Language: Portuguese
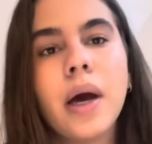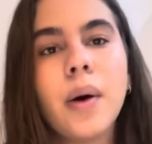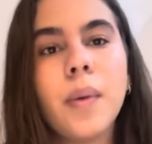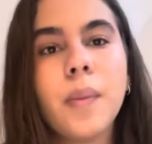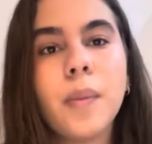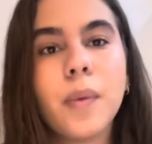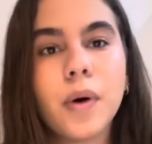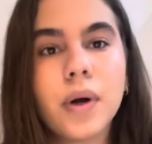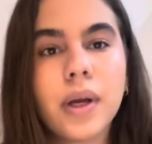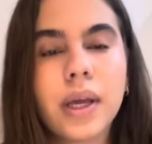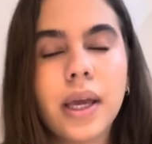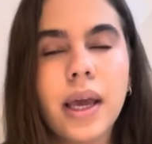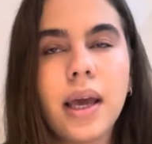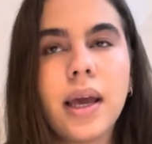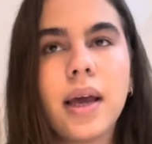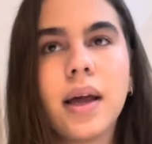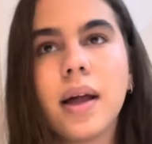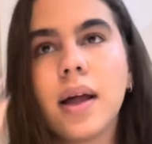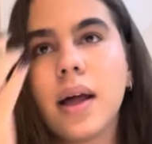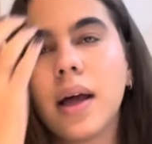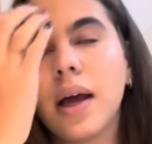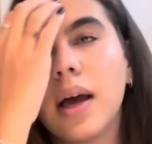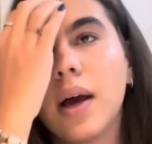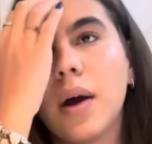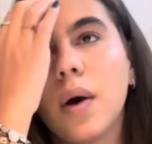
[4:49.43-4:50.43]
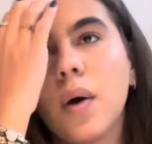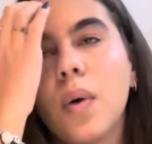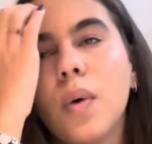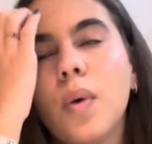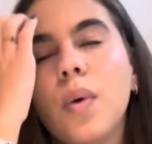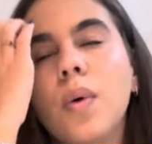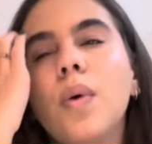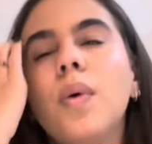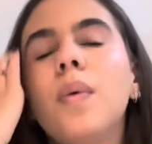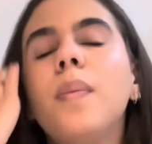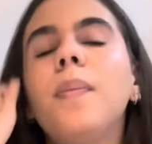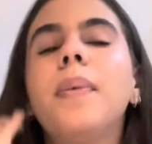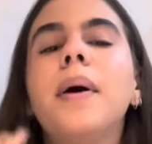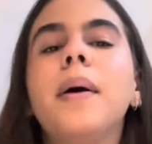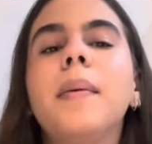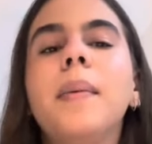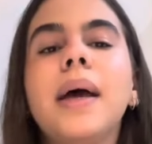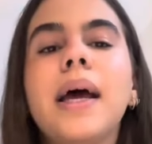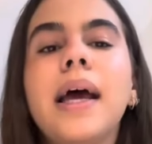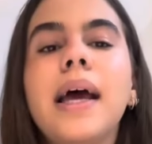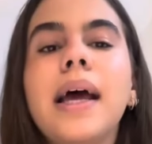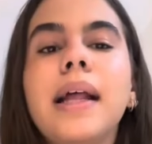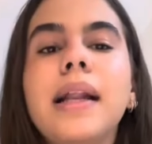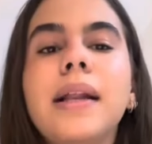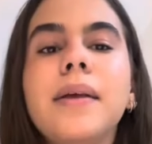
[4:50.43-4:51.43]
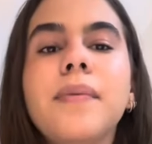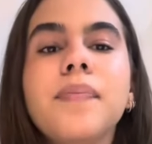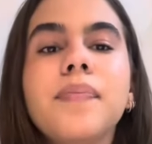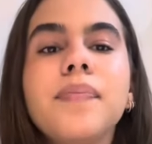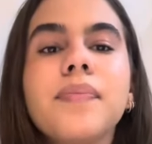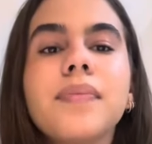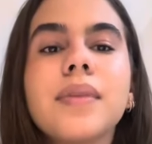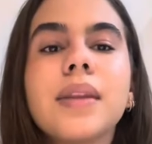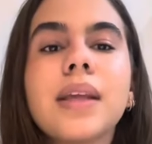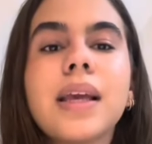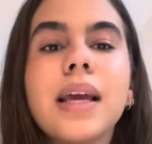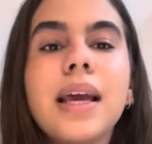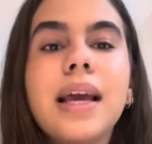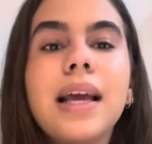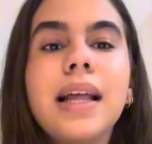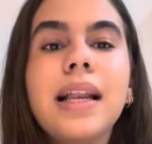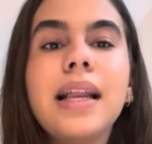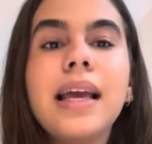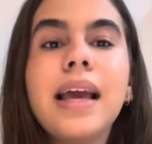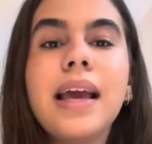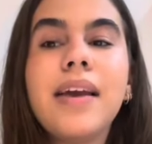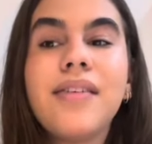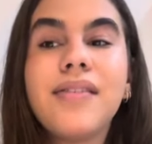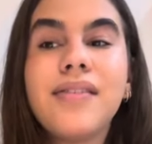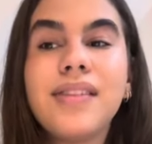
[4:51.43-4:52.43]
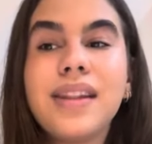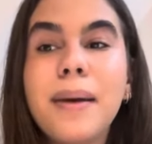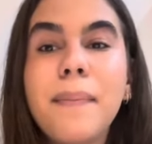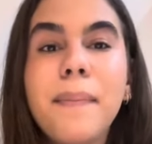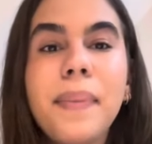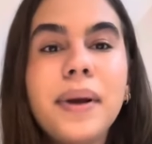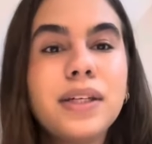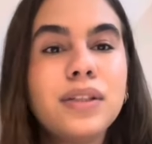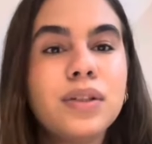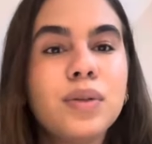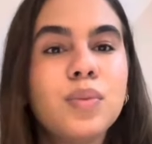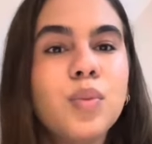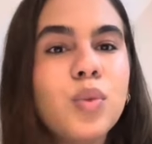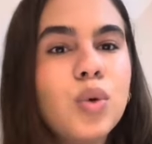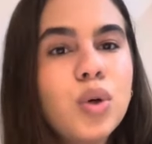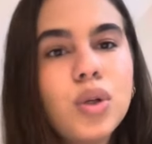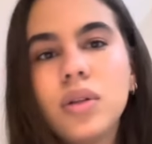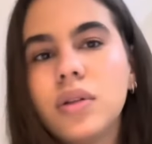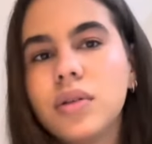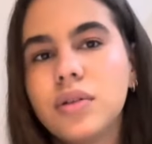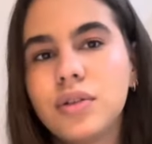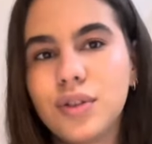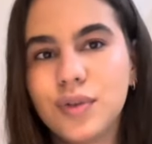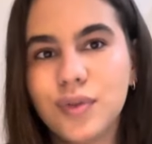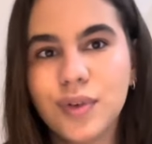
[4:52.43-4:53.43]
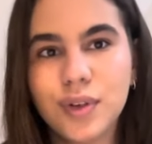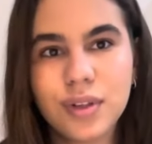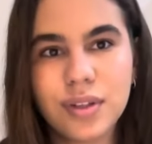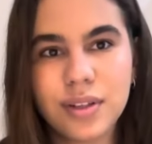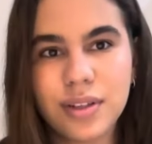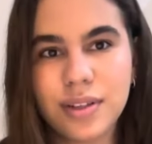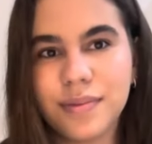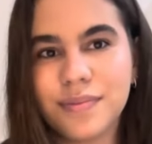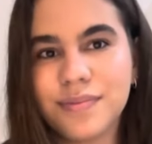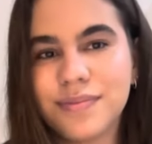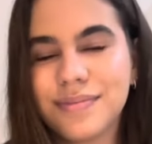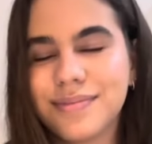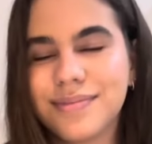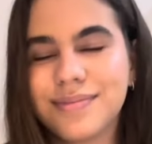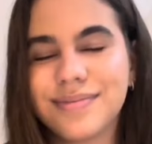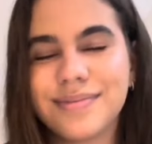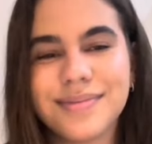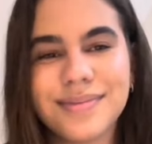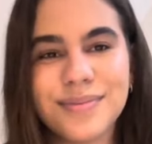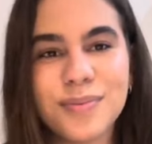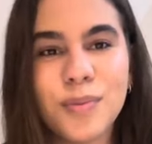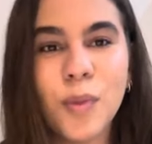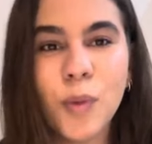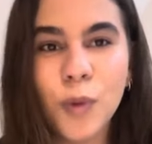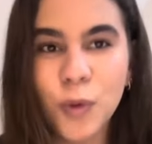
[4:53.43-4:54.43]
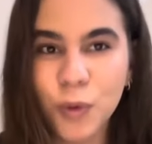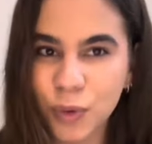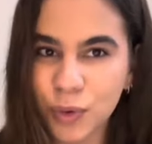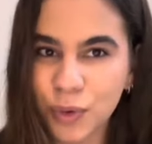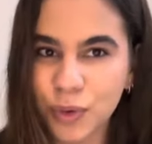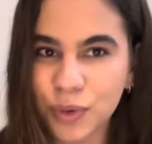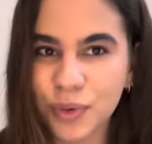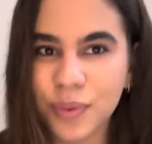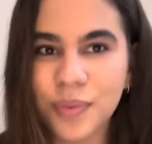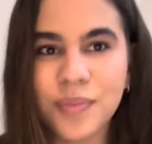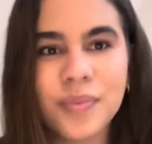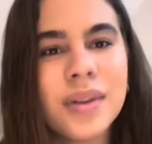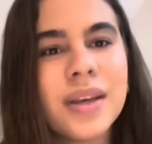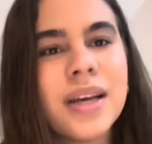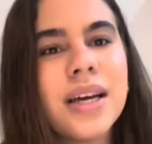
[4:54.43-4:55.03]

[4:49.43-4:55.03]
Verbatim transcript: Porque o PBL, ele depende muito de você, muito.